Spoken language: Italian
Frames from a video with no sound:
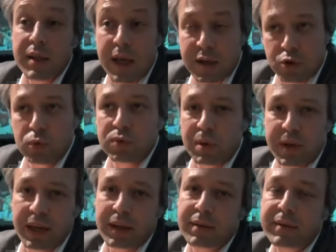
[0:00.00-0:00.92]
Sì,
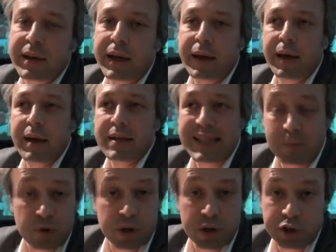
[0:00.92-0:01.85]
assolutamente. Eh,
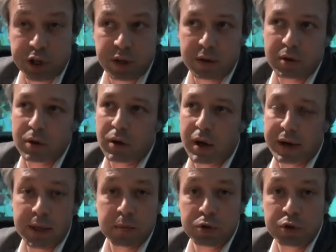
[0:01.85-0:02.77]
stiamo crescendo
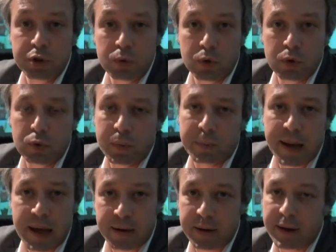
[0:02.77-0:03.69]
al ritmo di uno o due
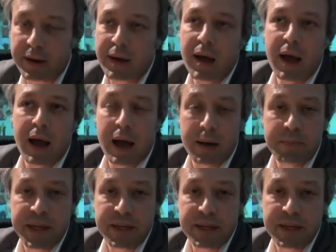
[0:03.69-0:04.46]
partner al